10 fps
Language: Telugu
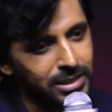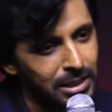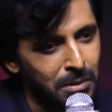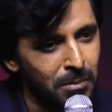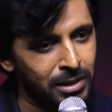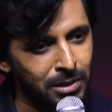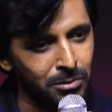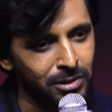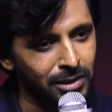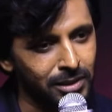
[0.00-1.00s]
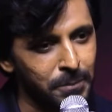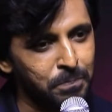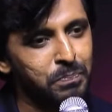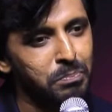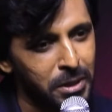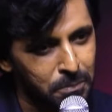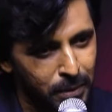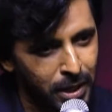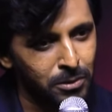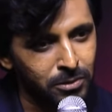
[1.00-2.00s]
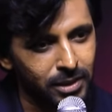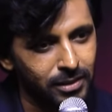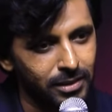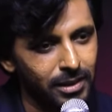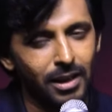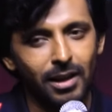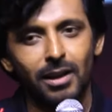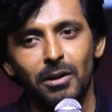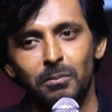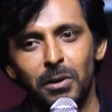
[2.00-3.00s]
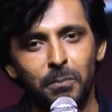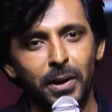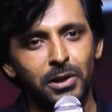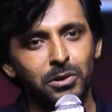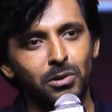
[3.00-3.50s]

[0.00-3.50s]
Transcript: సినిమా మాత్రం ఉంటుంది మీ పేరు ఉంటుంది మీ పేరుతో